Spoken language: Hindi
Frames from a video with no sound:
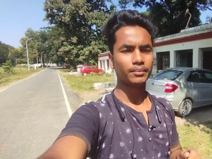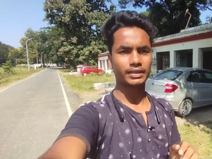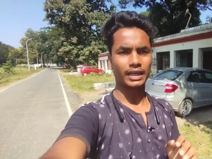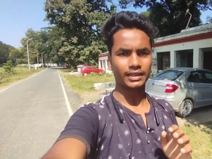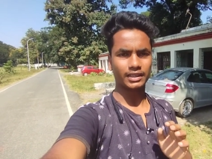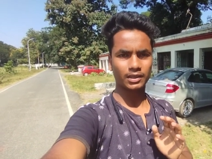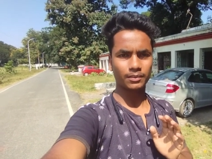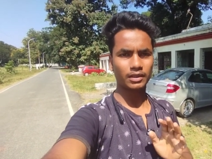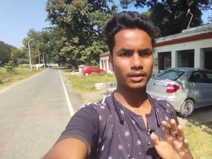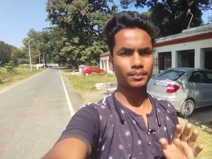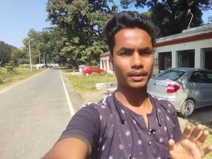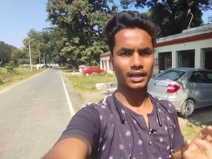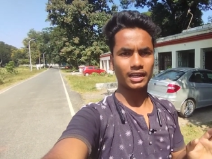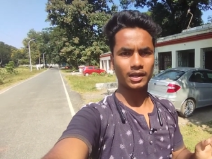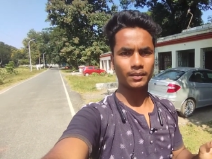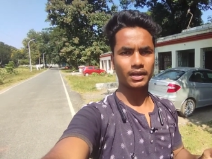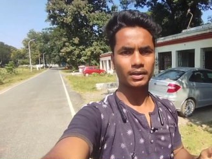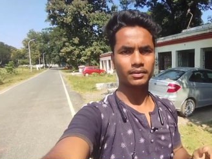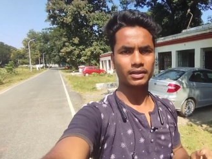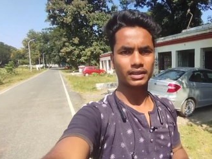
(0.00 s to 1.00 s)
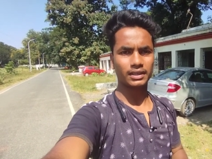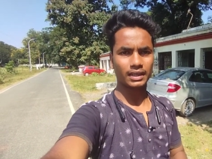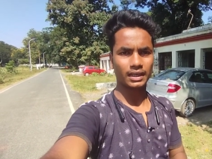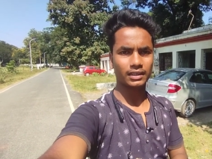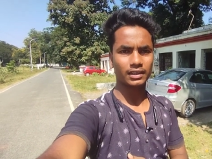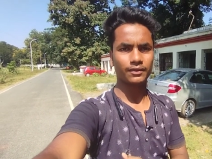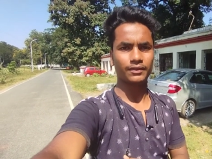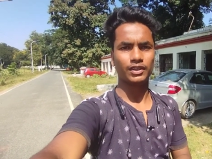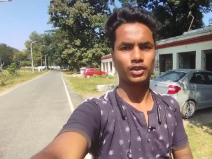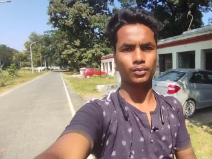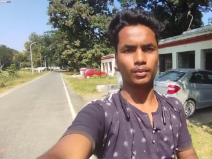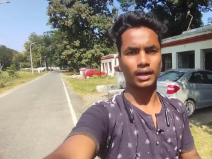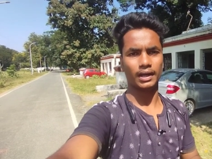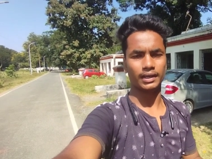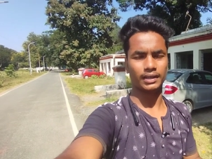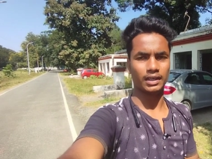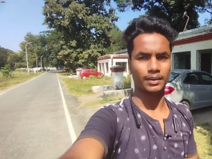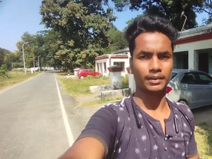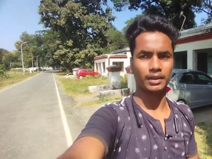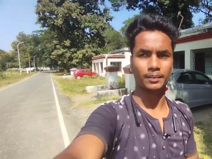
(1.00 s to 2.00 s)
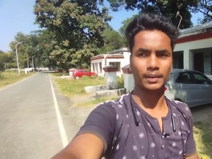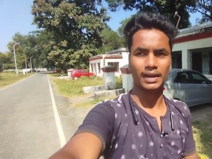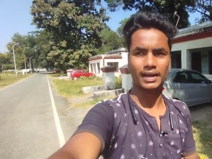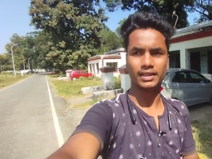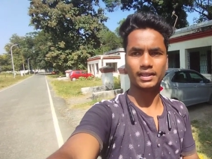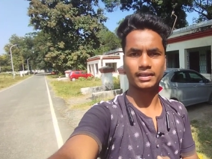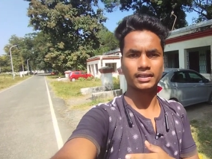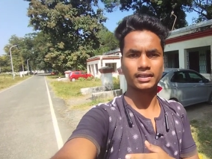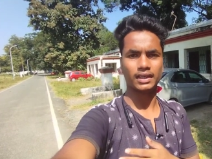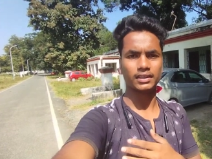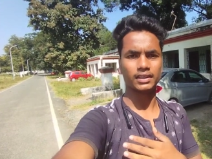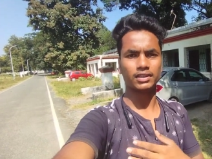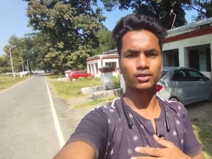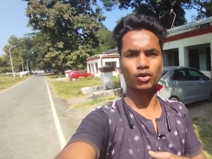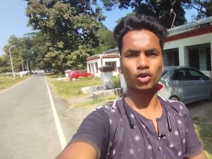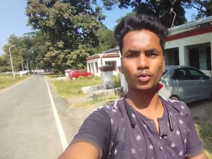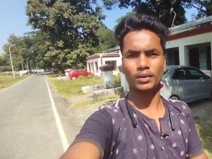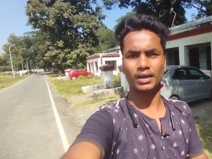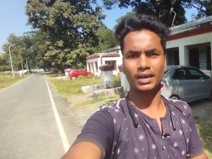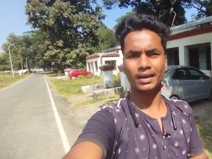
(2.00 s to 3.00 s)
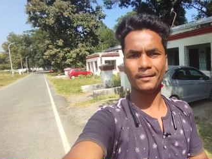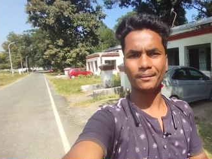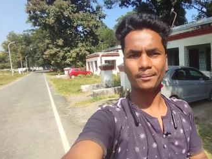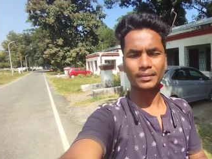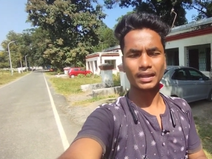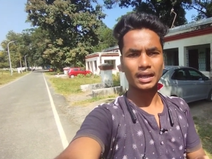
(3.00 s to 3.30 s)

सच्ची मैं पहली बार मतलब गया ना वीडियो बनाने के लिए मतलब पहले तो जाता था नॉर्मल